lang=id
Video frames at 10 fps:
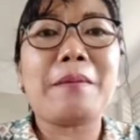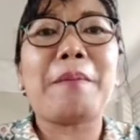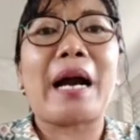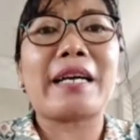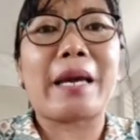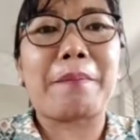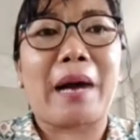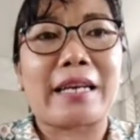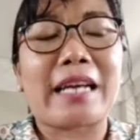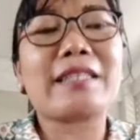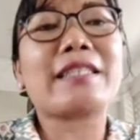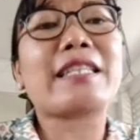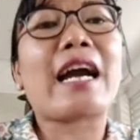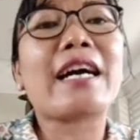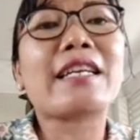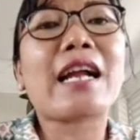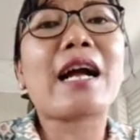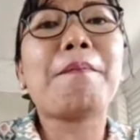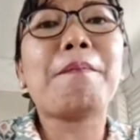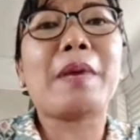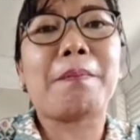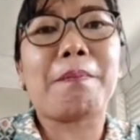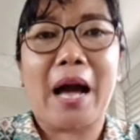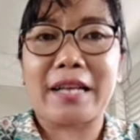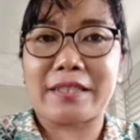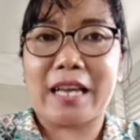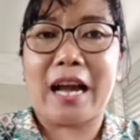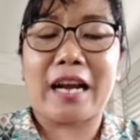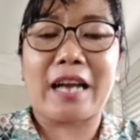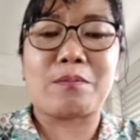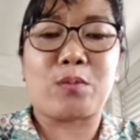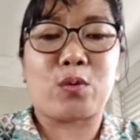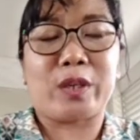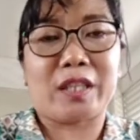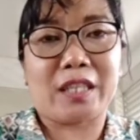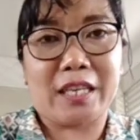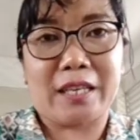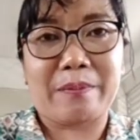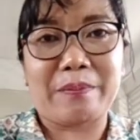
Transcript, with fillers: bagaimana cara membacakan puisi.